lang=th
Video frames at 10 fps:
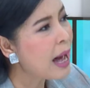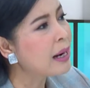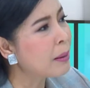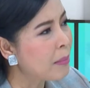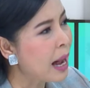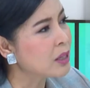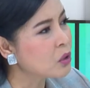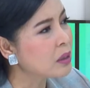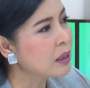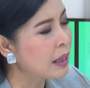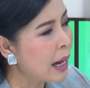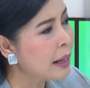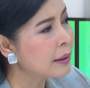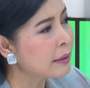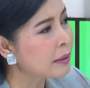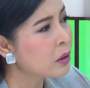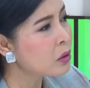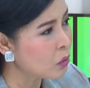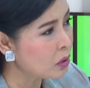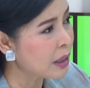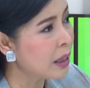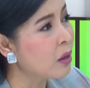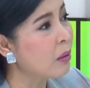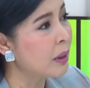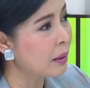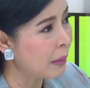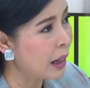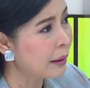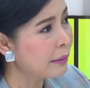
บ้านลำบากจนถึงขั้นต้องหยุดเรียนออกมาทำงาน